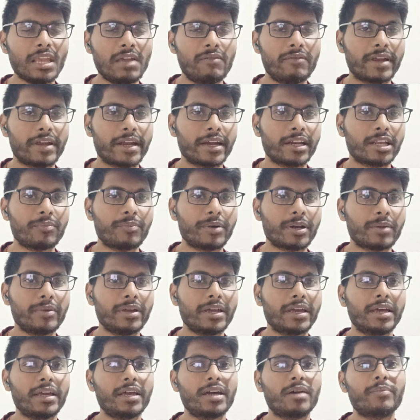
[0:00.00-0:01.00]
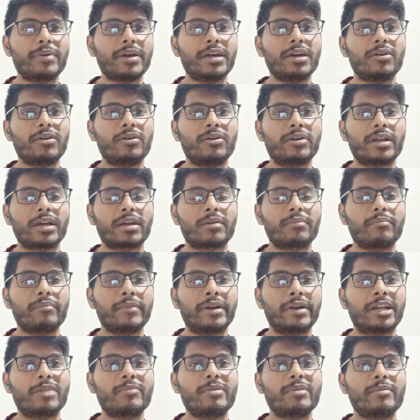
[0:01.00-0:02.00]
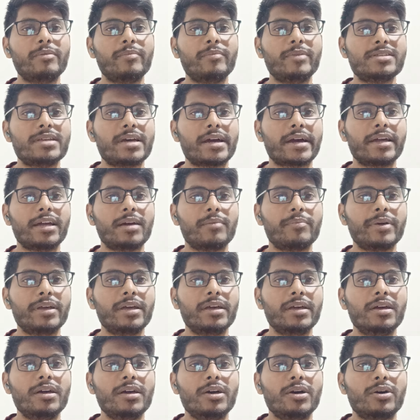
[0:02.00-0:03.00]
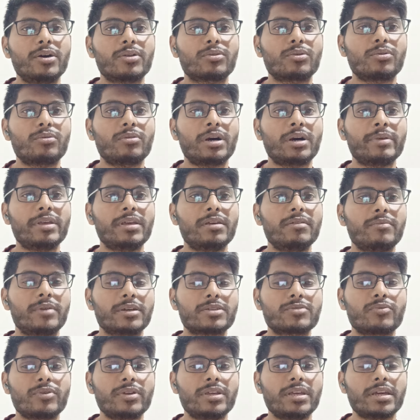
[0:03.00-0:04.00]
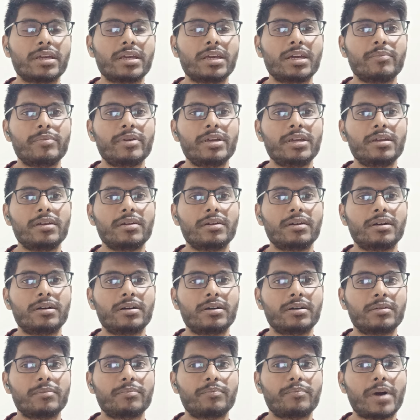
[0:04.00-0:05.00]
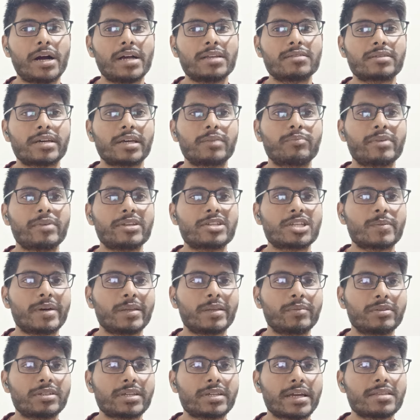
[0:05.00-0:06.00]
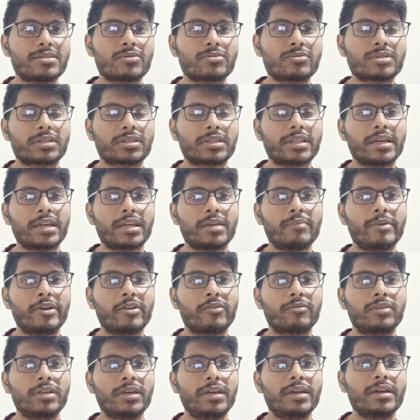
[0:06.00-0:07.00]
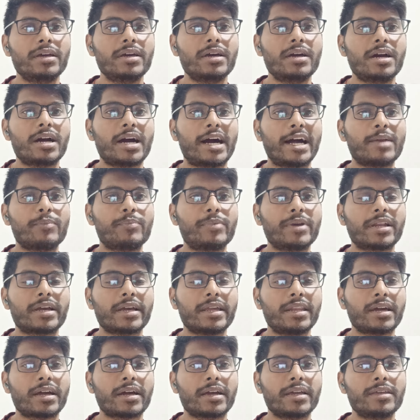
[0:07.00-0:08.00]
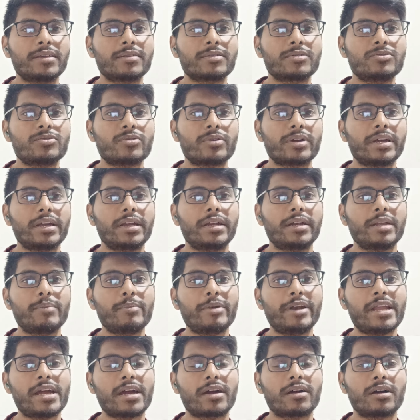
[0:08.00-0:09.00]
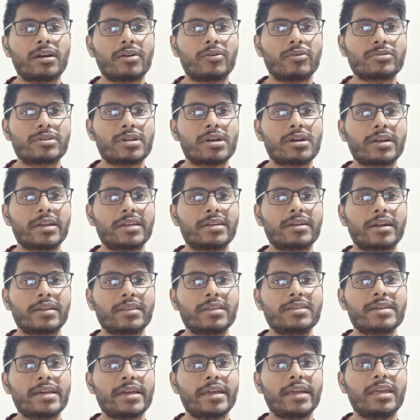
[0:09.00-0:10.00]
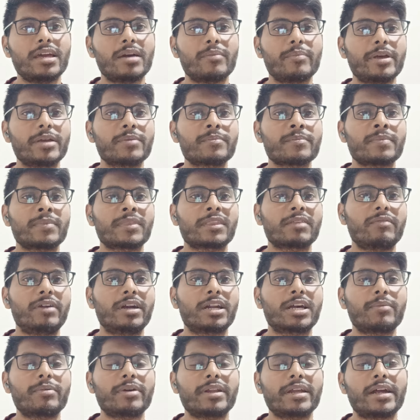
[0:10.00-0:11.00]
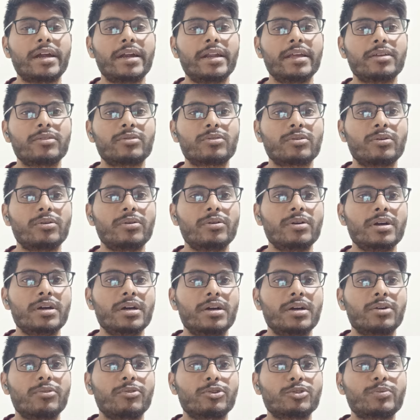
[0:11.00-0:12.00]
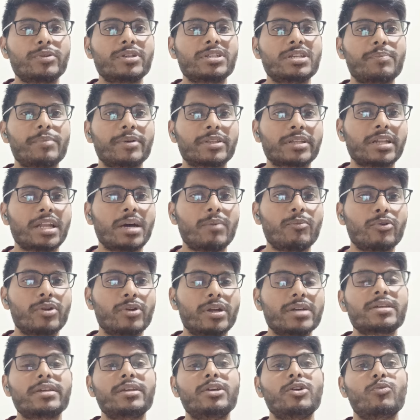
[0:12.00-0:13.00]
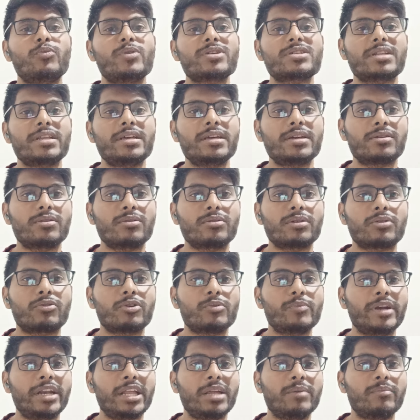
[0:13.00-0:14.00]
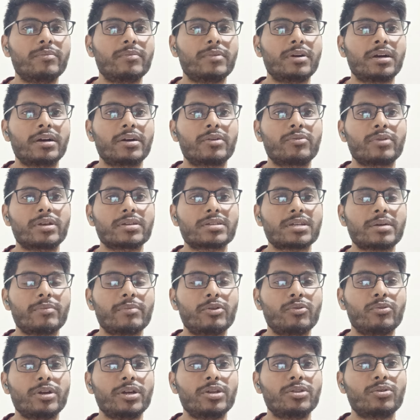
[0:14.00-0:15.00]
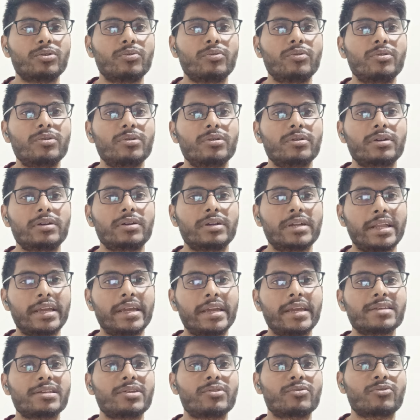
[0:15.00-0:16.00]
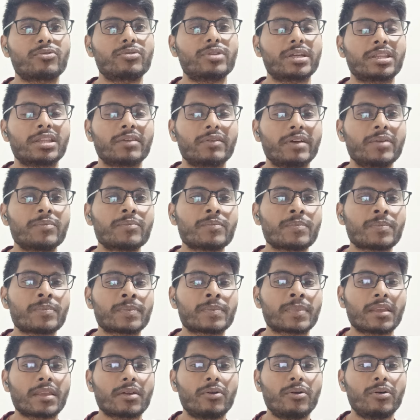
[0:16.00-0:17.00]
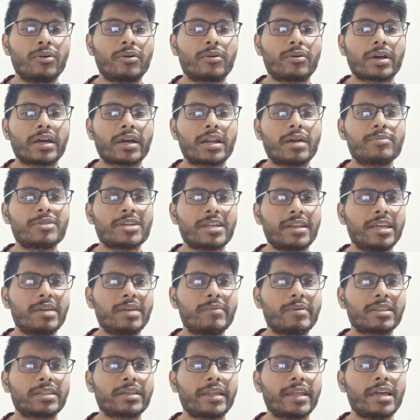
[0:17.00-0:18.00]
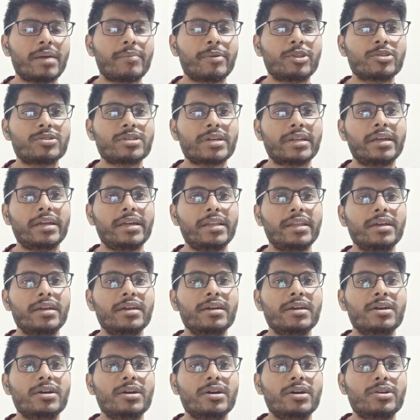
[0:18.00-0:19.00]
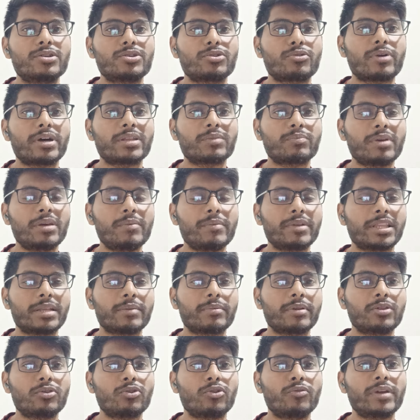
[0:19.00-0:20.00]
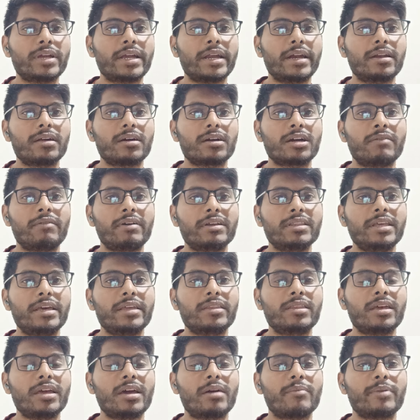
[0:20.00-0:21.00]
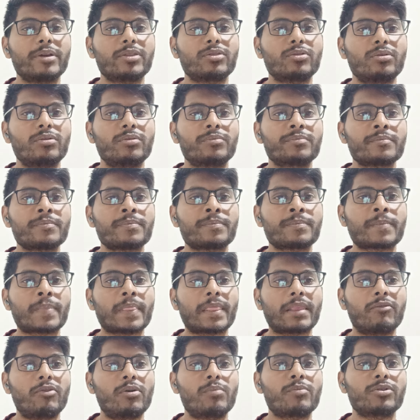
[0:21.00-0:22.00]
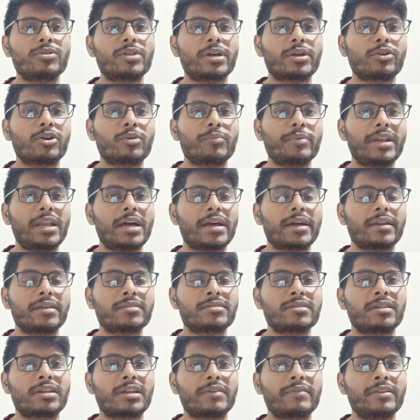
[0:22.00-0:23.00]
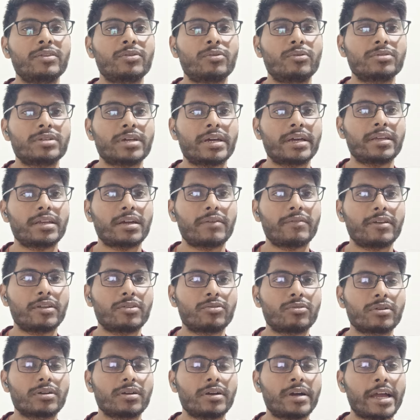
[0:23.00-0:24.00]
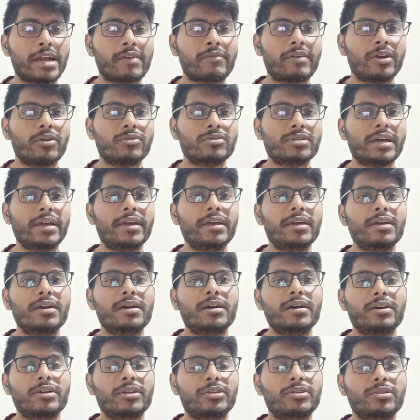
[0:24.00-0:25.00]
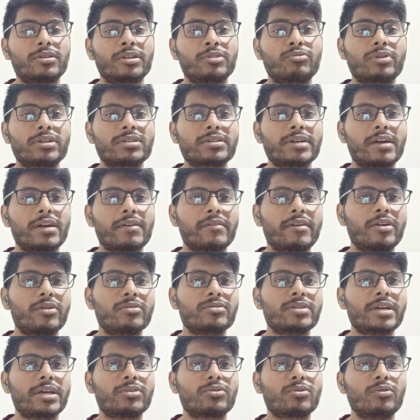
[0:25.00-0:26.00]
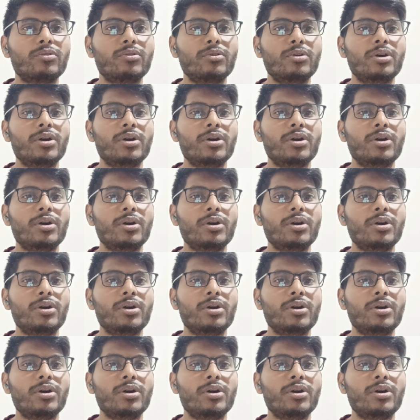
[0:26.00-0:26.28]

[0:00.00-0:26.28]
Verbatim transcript: विकेट कीपर भी है यहाँ पे और एक बैटर भी हमें मिल जाएगा यहाँ पे तो अभी बस वही है कि अभी पाँच सात मैच के बाद में शायद से हो सकता है कि मिड ऑफ दी आई पी एल कहीं ना कहीं जो है टीम इंडिया का घोषणा कर दी जाएगी यहाँ पे वर्ल्ड कप के रिगार्डिंग तो उसमें ऋषभ पंत का नाम होना चाहिए ओबियसली क्योंकि कोई भी टीम अगर उनके सामने होगी तो वो डरेगी इसी उनको देखते हुए और अगर आप चेन्नई की बात करें यहाँ पे तो चेन्नई ने शुरुआत में ही मतलब इन्हें दो विकेट गवा दिए थे यहाँ पे तो वो हमको देखने को मिला कि रचिन रविंद्र हो जाए या फिर ऋतु गायकवाड़ हो जाए ऋतुराज गायकवाड़ हो जाए तो